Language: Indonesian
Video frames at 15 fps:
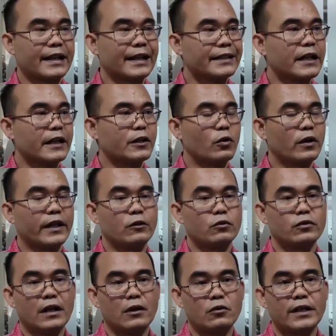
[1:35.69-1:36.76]
yang
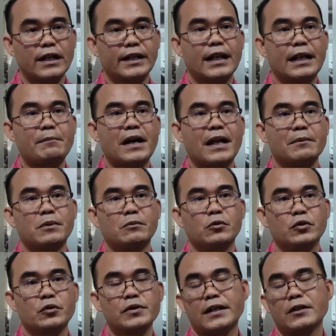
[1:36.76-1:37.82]
disyaratkan oleh undang-undang
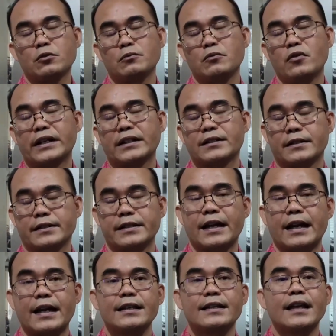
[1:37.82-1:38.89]
dalam hal pemutusan
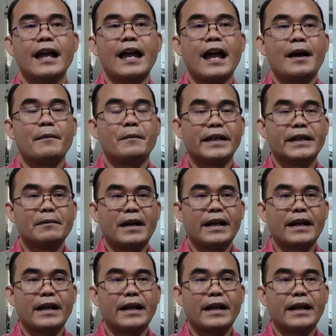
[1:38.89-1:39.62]
hubungan kerja,